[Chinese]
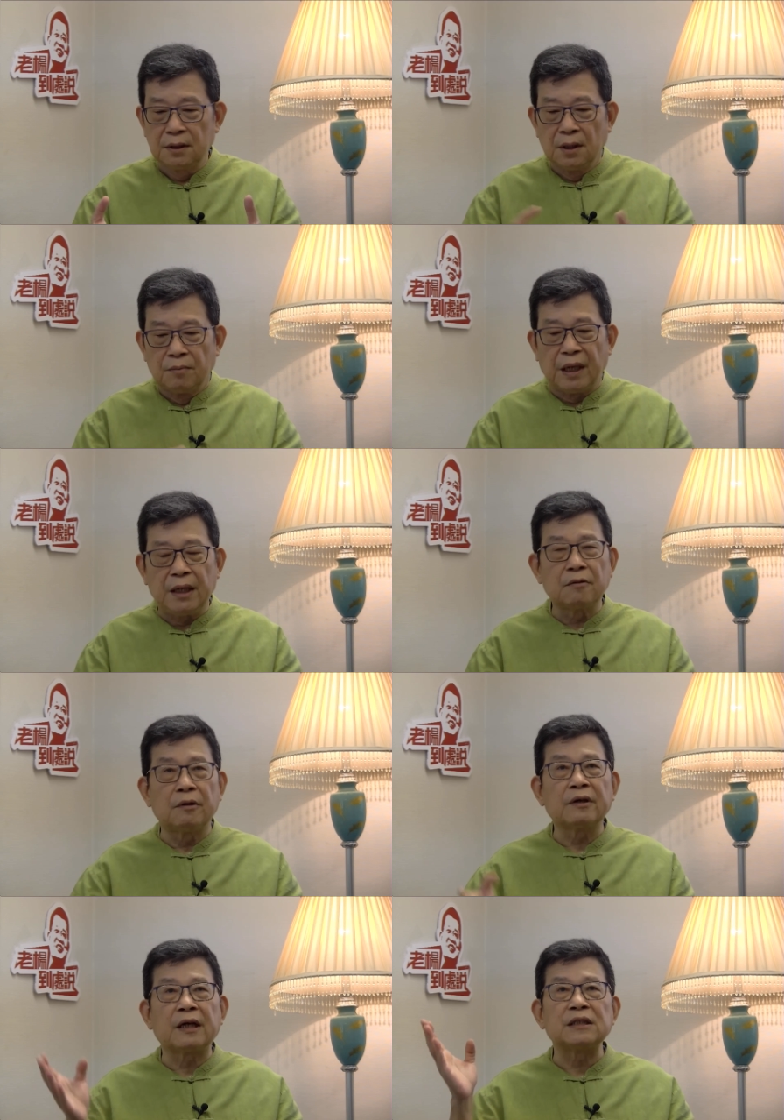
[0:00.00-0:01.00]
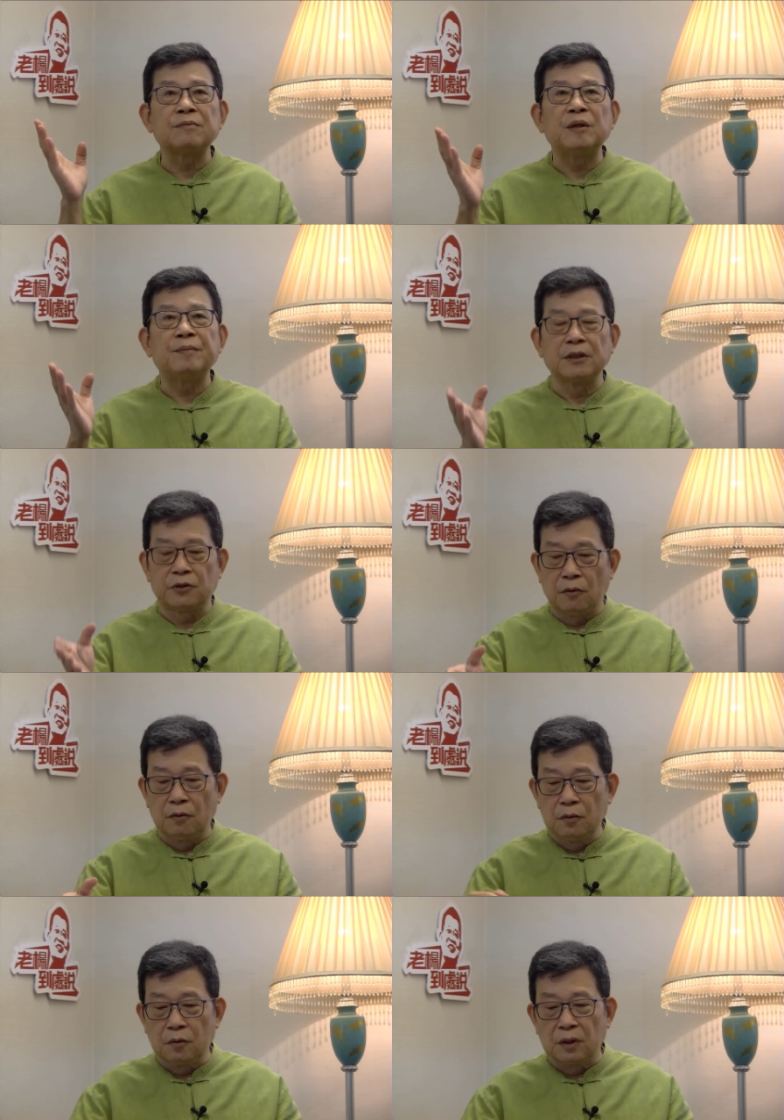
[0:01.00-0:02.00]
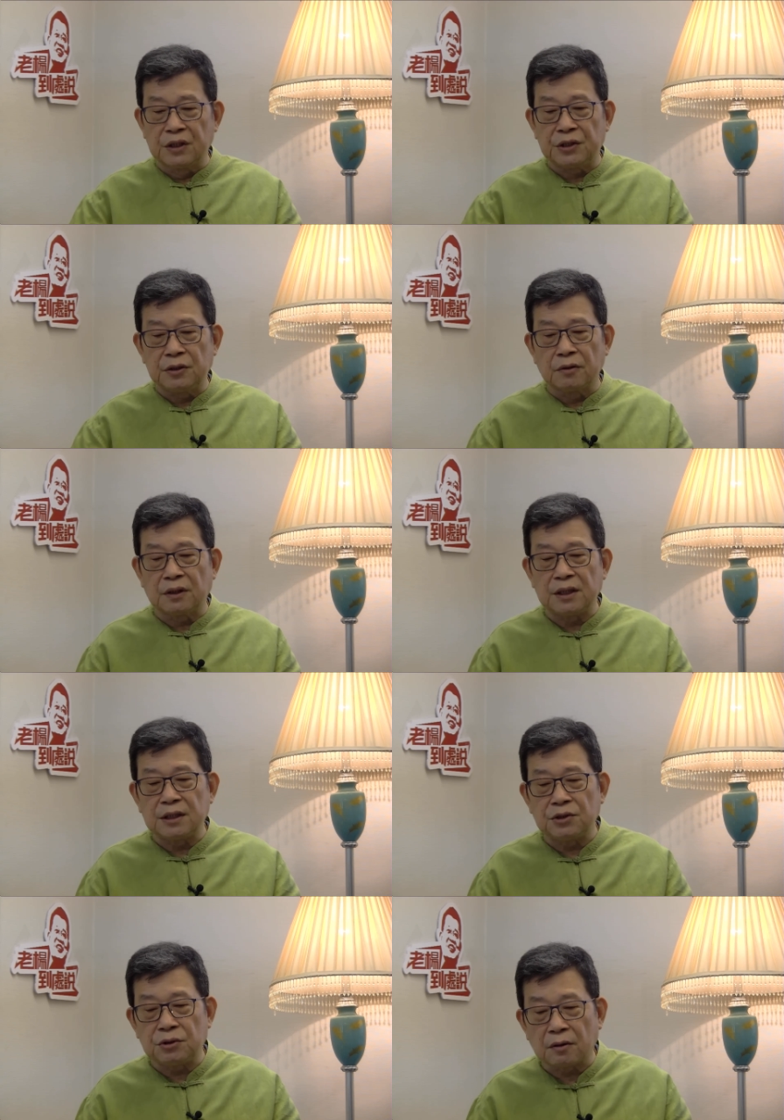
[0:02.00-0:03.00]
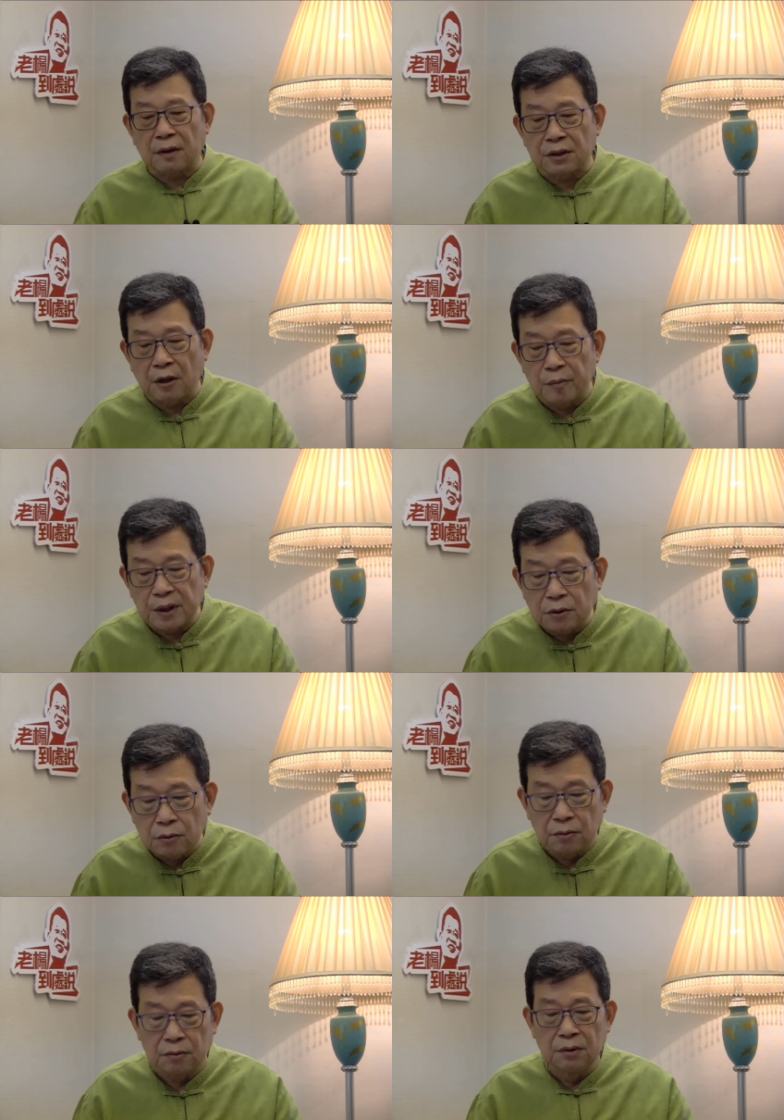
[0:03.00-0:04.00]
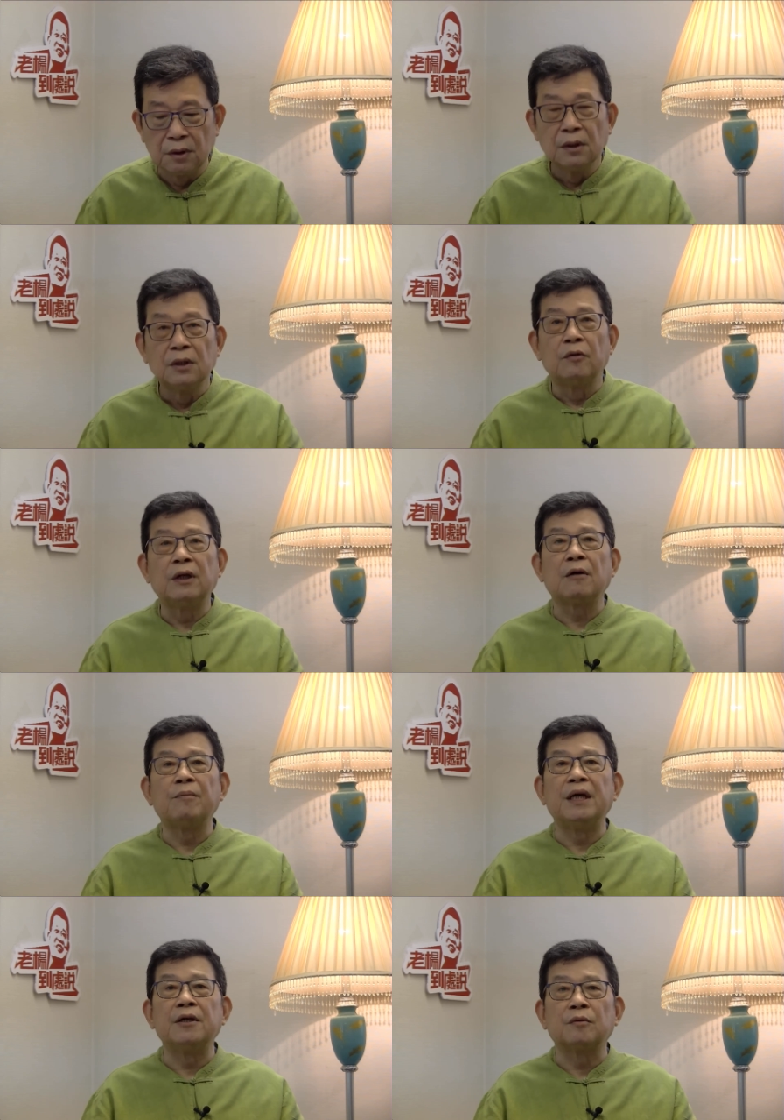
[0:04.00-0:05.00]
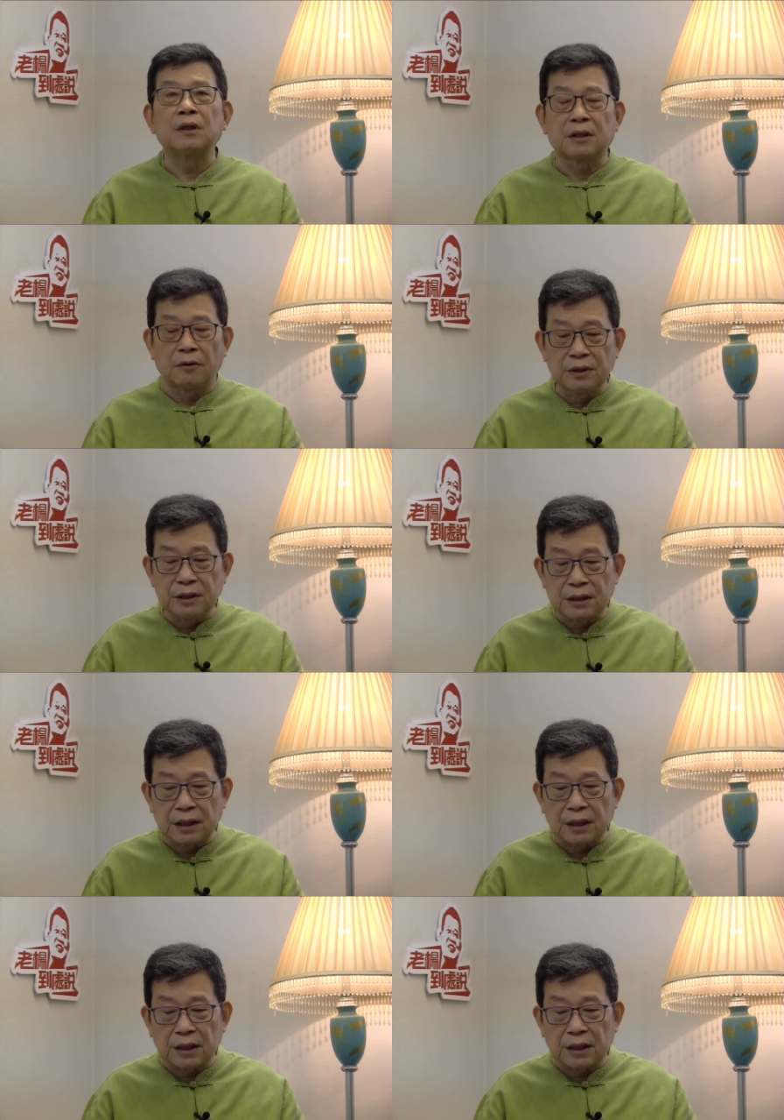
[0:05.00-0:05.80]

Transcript: 美国又开始批评中国的金融体系缺乏透明度，会让美国的投资者呢